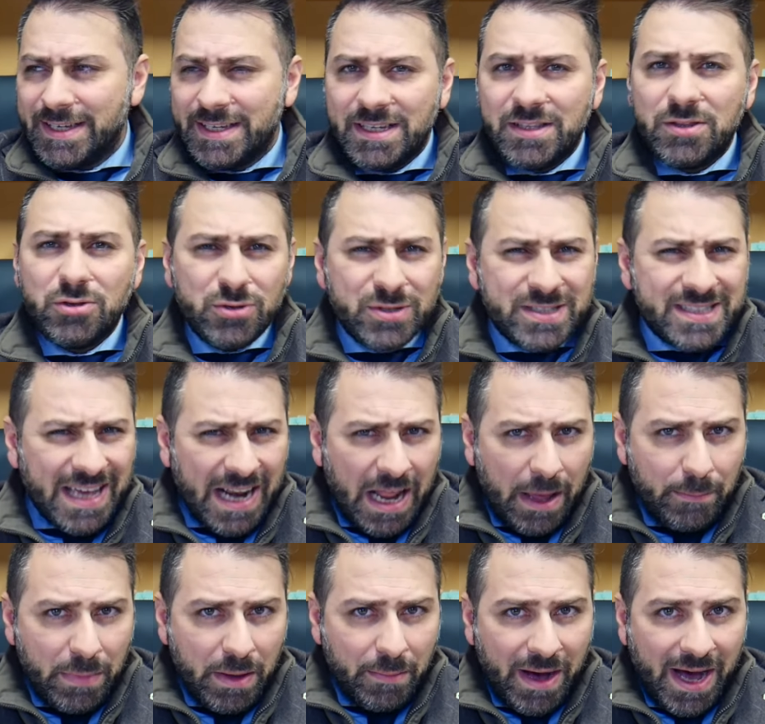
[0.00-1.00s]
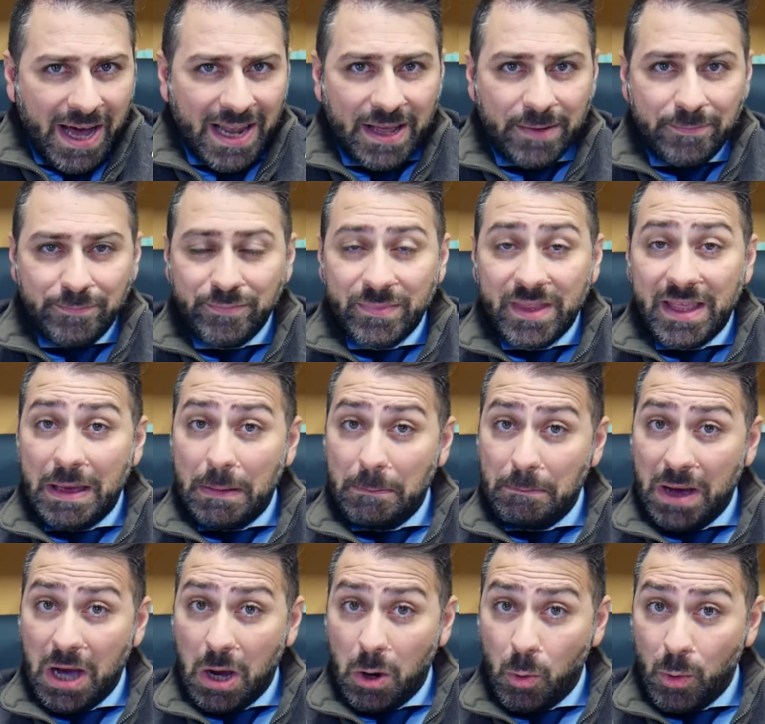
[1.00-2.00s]
non sarebbe male,
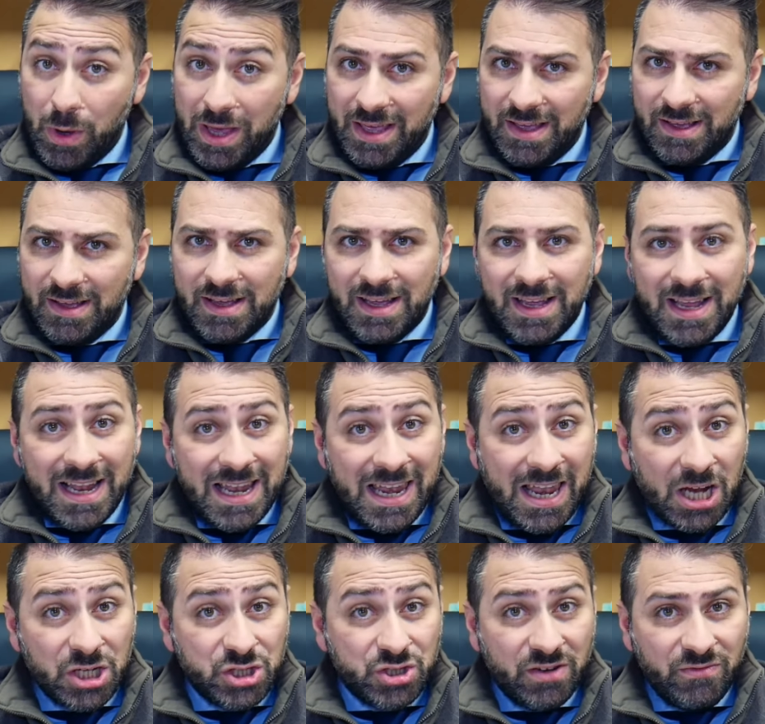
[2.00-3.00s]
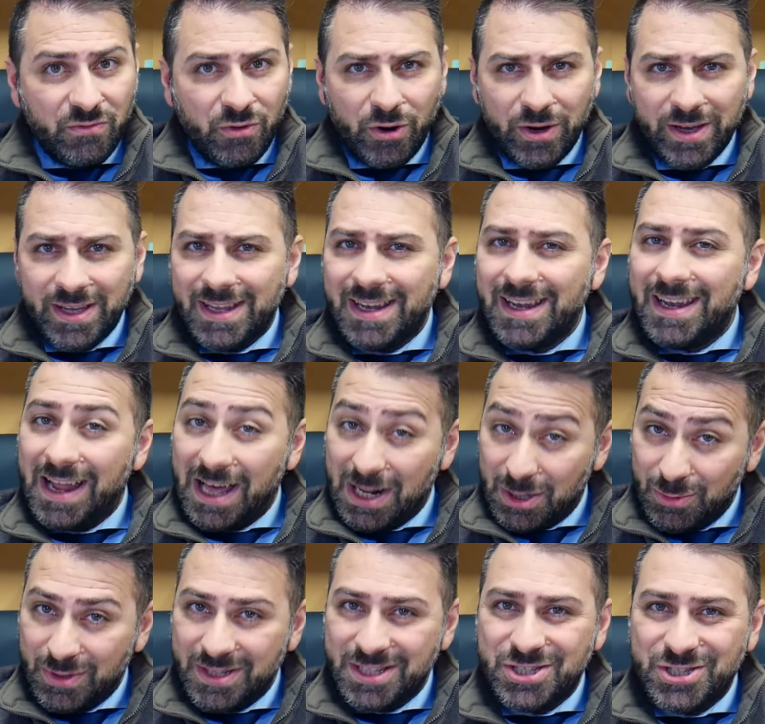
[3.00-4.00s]
ma qui lascio a voi
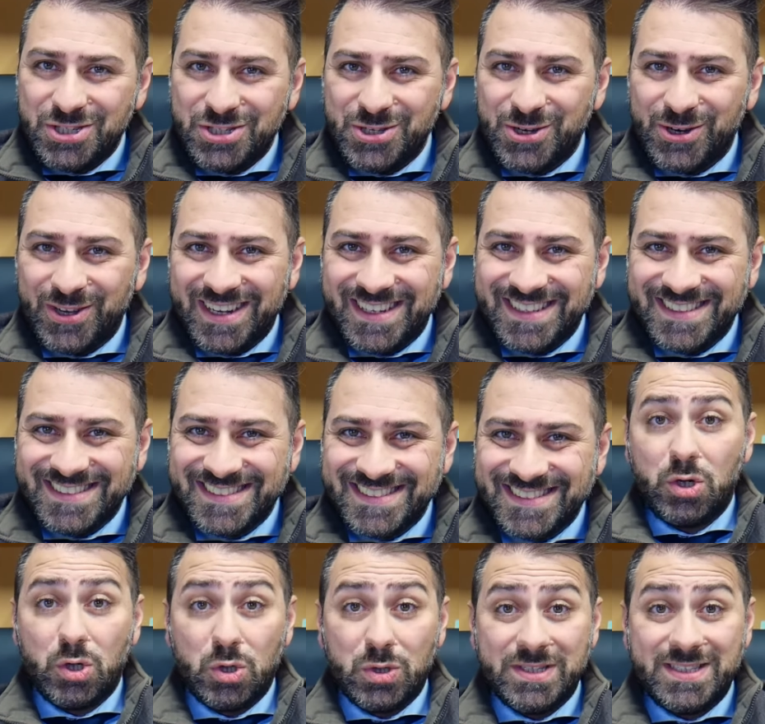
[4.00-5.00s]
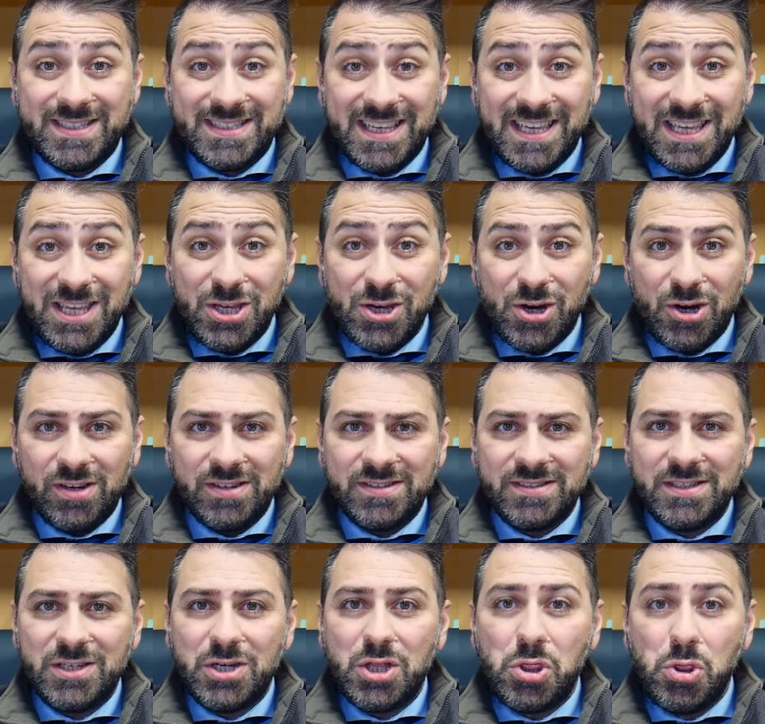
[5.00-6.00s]
l'ardua decisione.
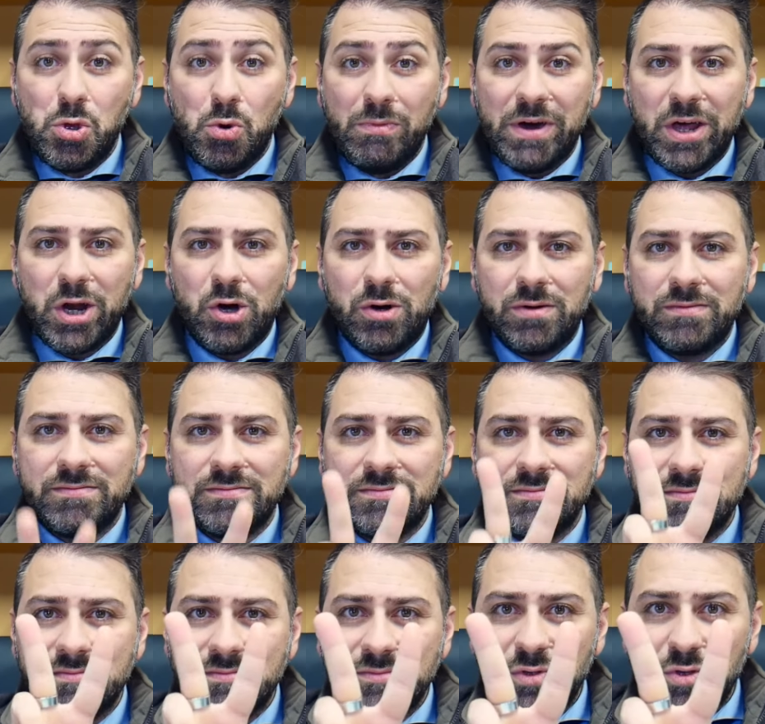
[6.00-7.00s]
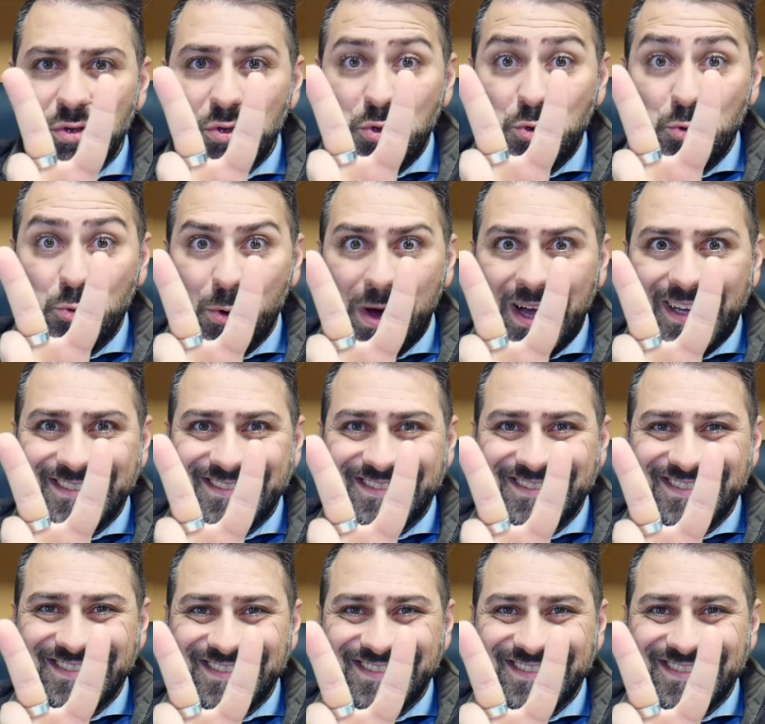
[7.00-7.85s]
Consiglio numero 2.